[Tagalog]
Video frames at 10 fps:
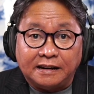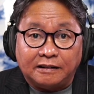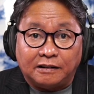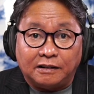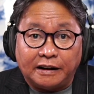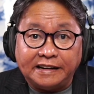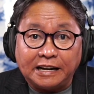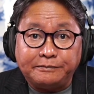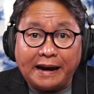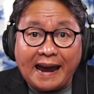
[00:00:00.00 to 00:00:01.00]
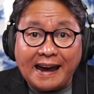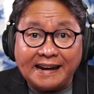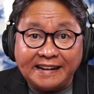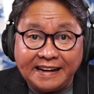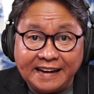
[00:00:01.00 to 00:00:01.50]
oh, ay eh,
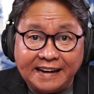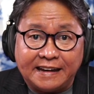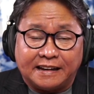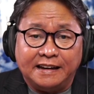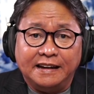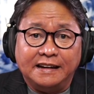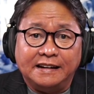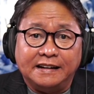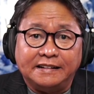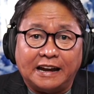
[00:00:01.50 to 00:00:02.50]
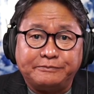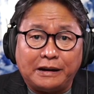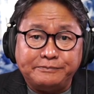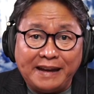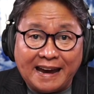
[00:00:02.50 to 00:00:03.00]
nagbayahe,
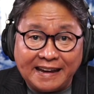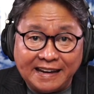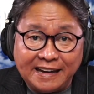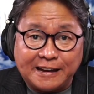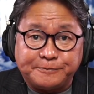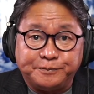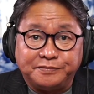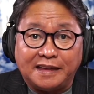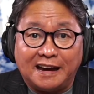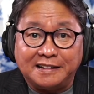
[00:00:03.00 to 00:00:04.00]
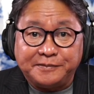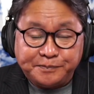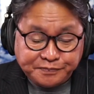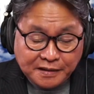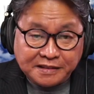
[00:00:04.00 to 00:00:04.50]
nagbabiyahe ng
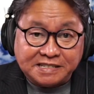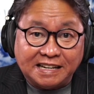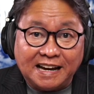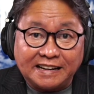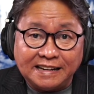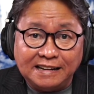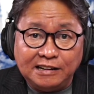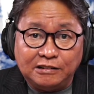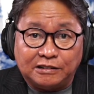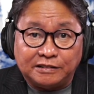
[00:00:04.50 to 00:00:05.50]
sigarilyo.